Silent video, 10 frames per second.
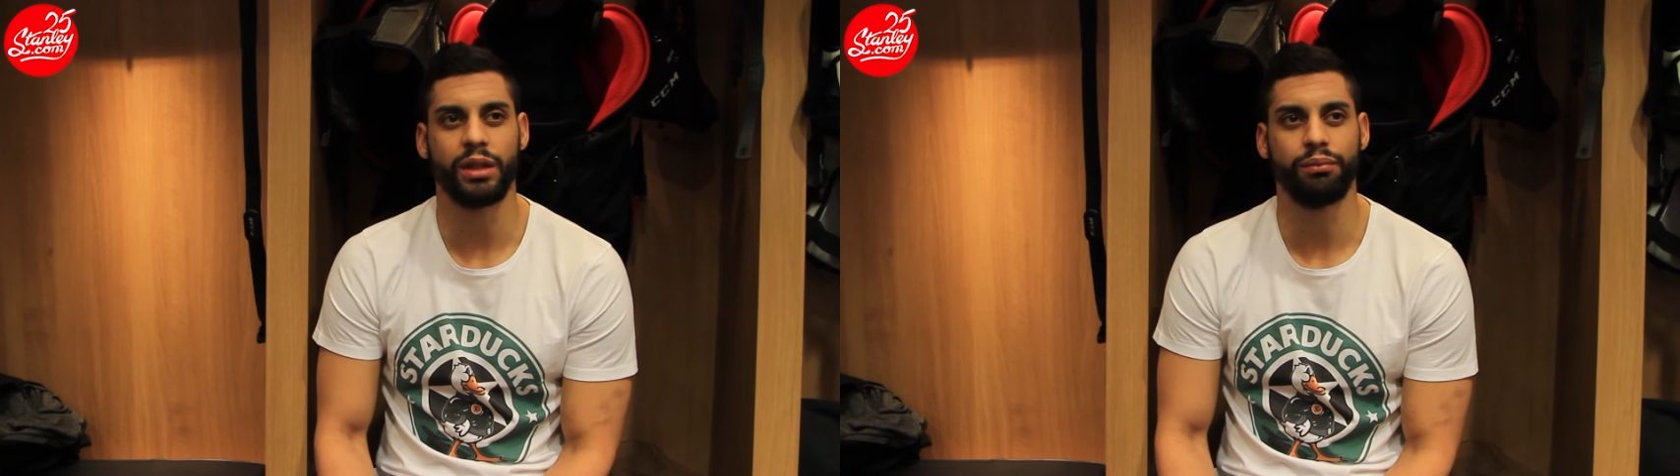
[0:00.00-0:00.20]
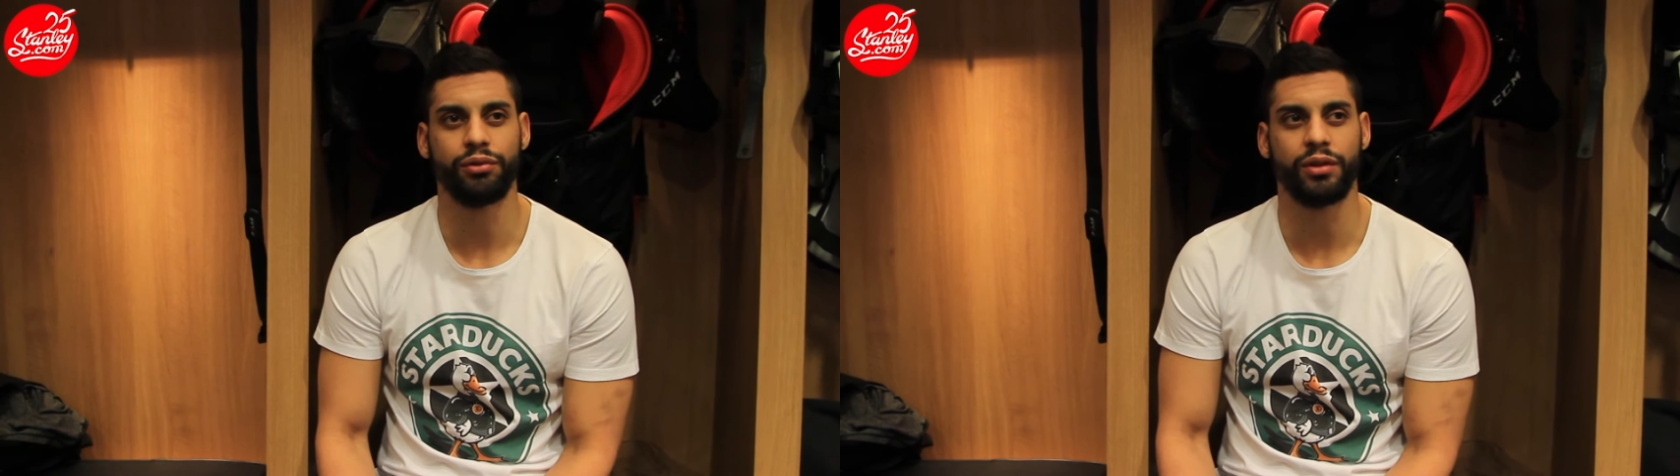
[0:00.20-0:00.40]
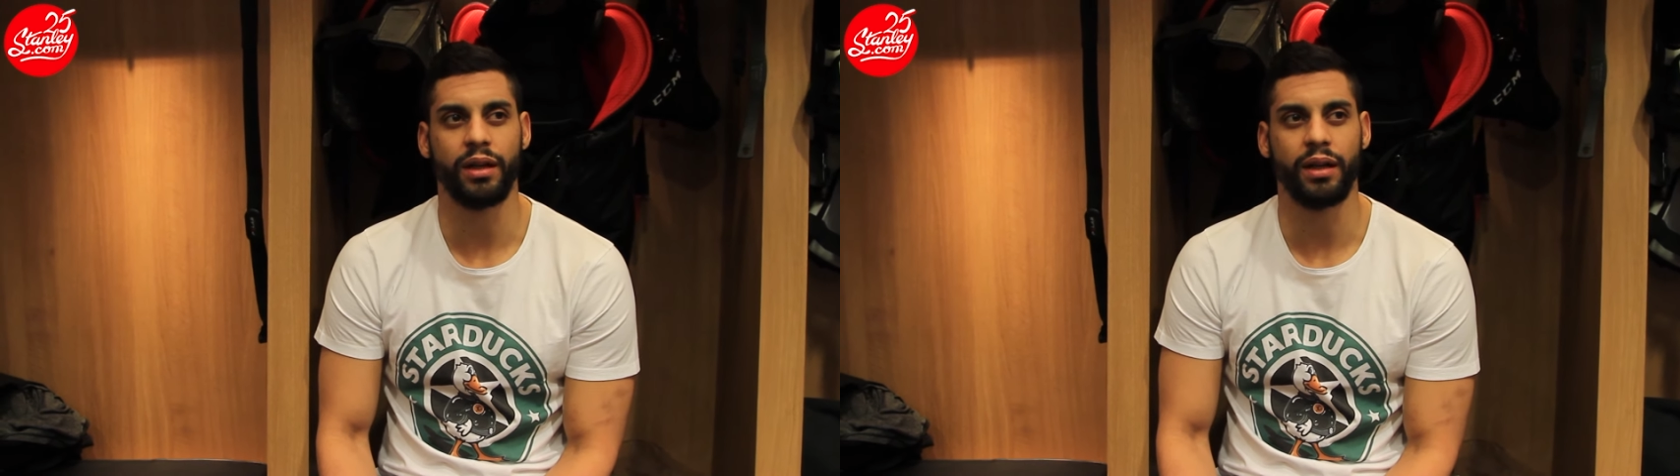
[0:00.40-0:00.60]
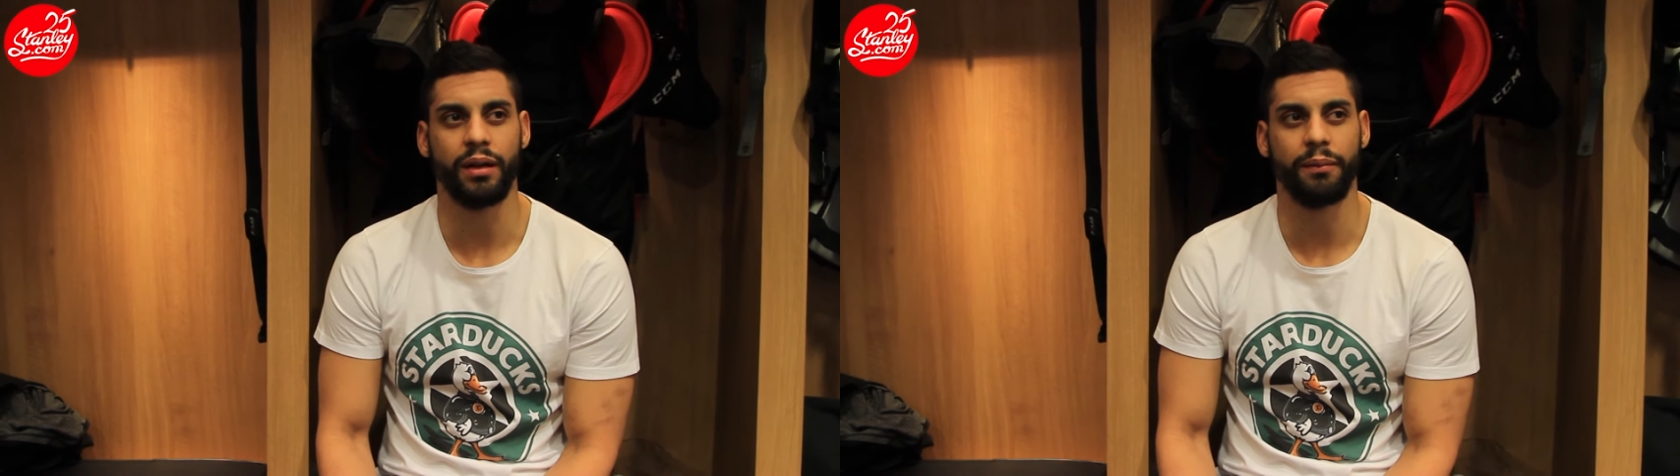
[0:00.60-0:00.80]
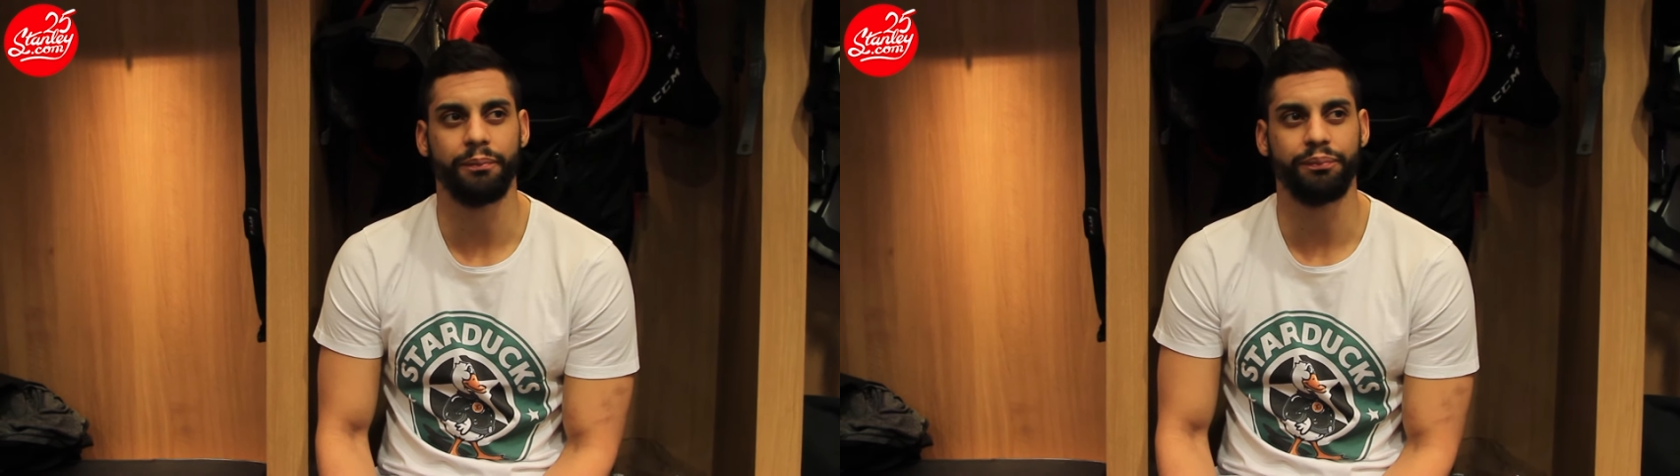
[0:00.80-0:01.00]
qui est plus dans
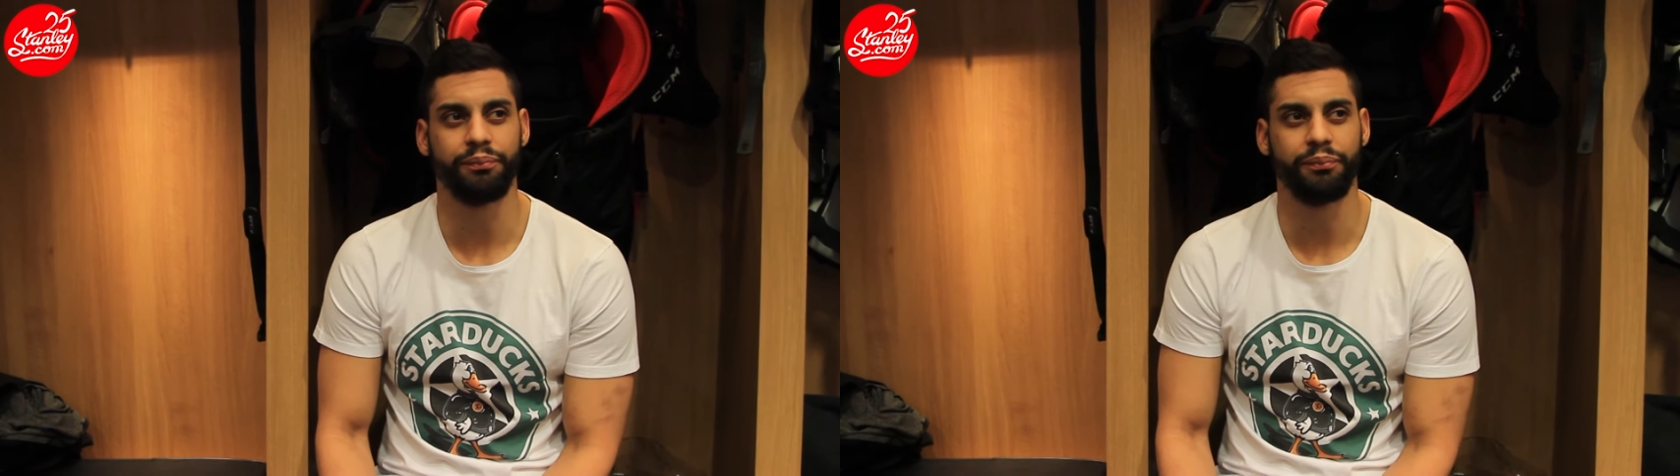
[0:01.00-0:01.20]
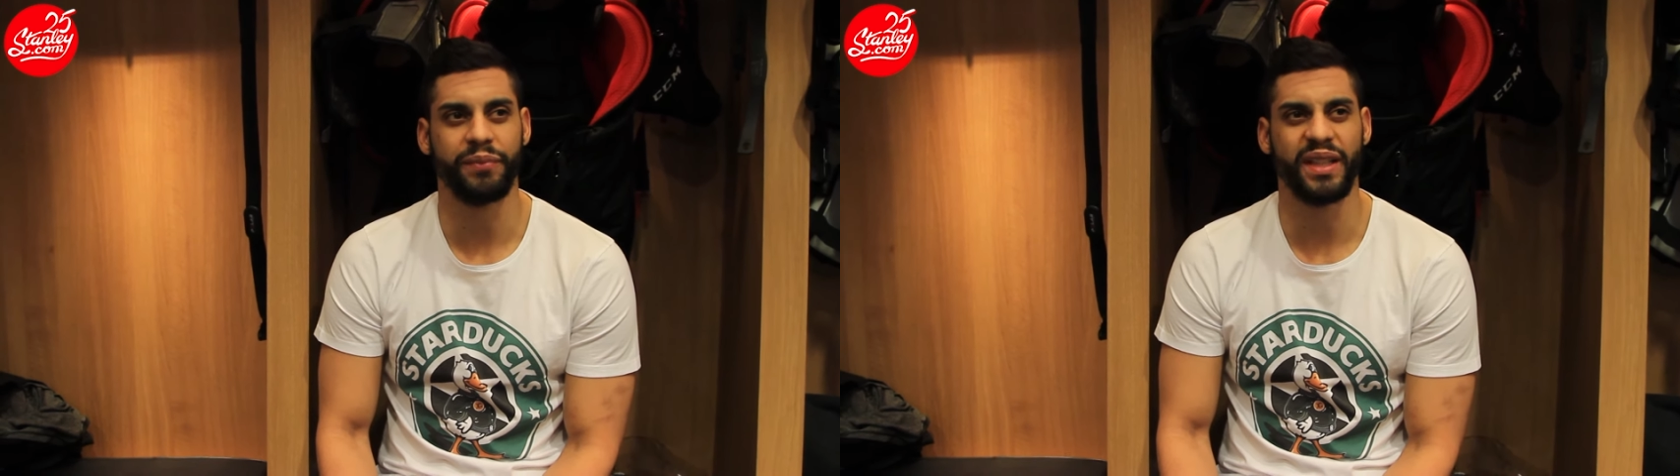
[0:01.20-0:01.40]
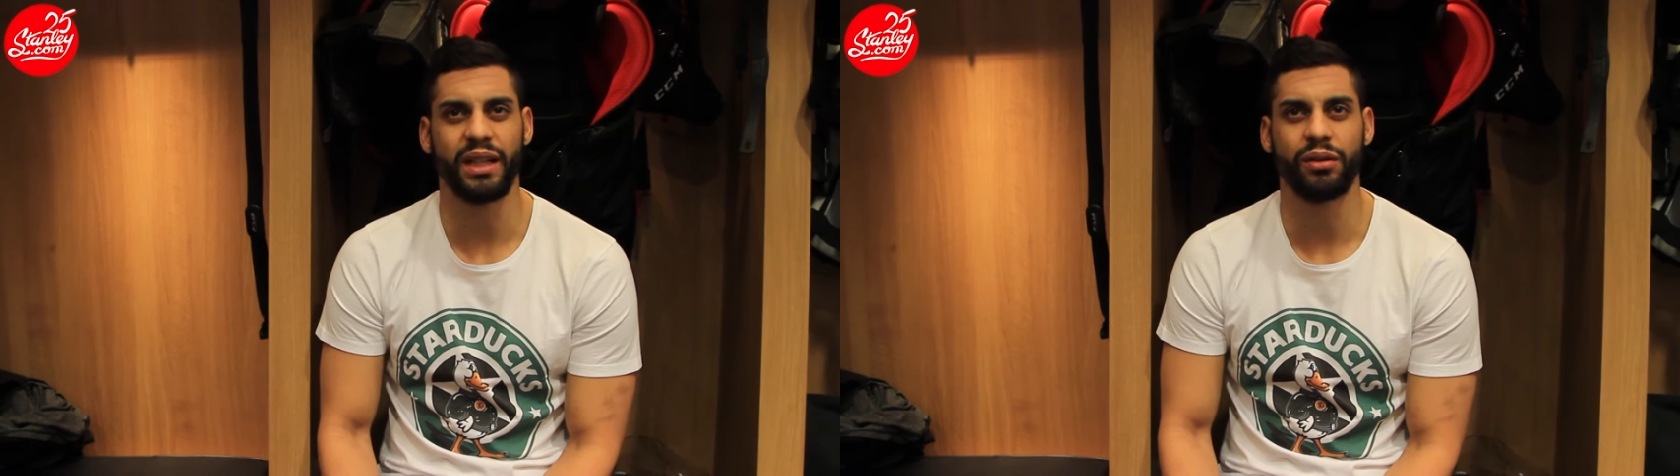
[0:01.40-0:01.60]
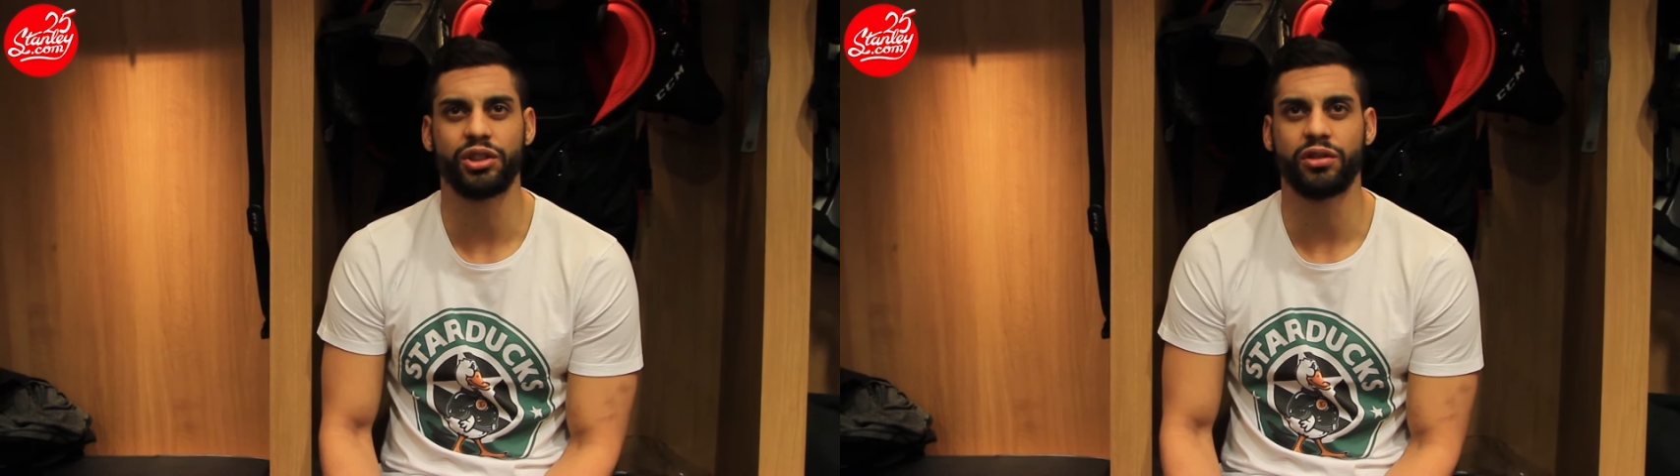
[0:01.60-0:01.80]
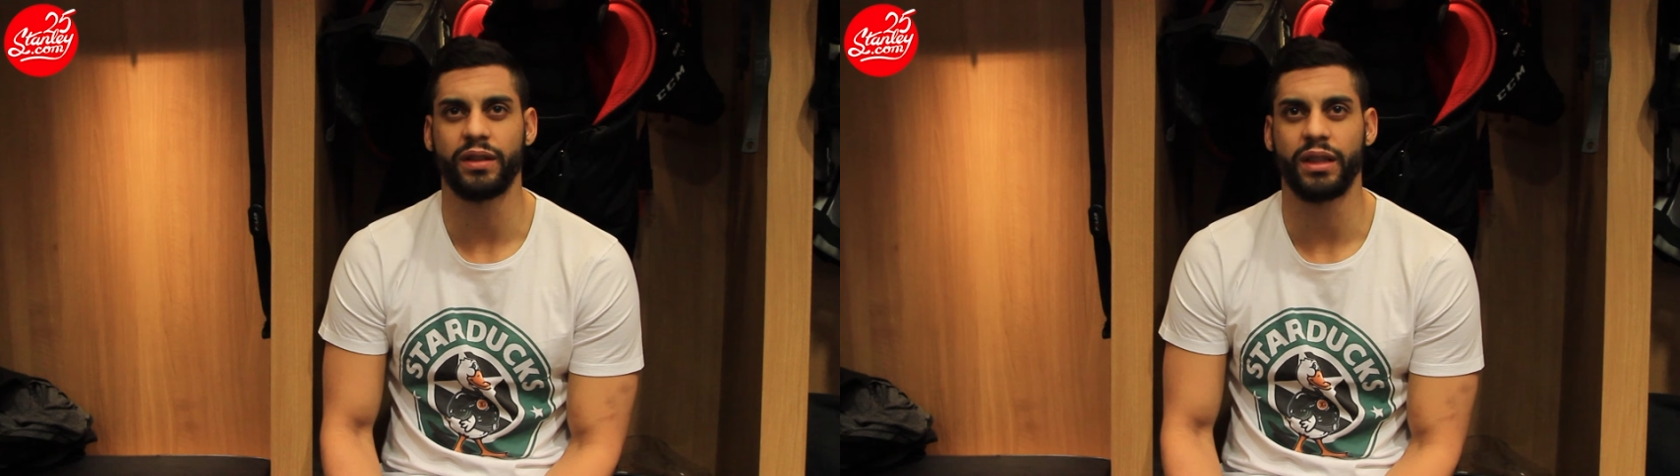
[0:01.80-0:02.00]
la
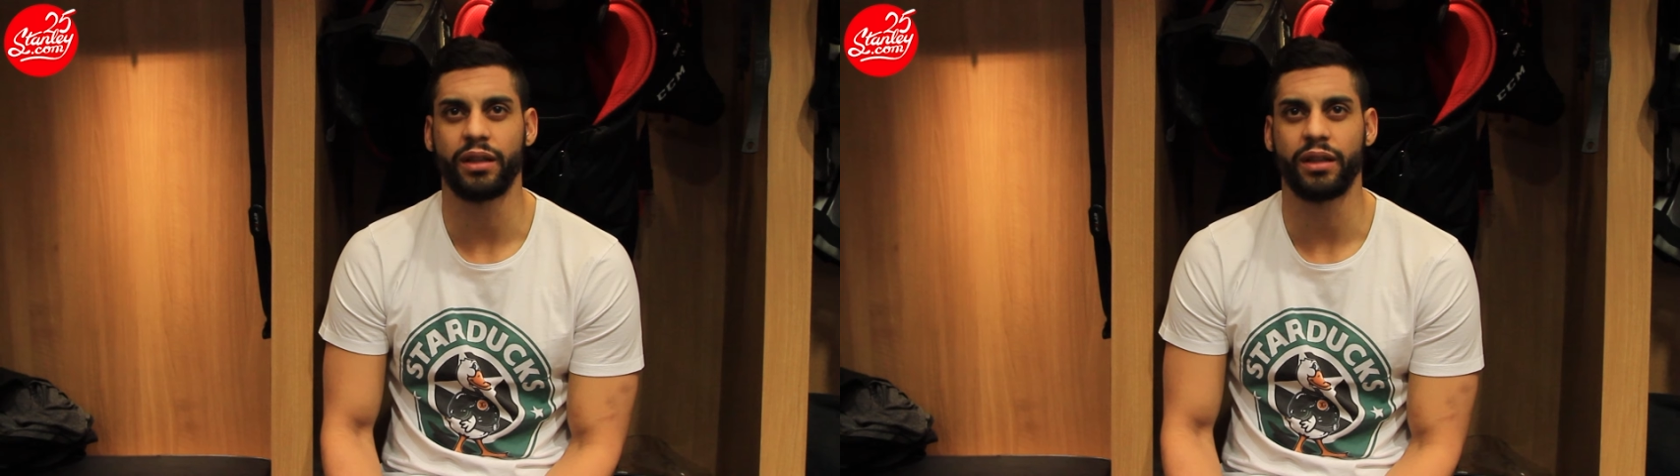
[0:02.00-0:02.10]
pédagogie, on va dire.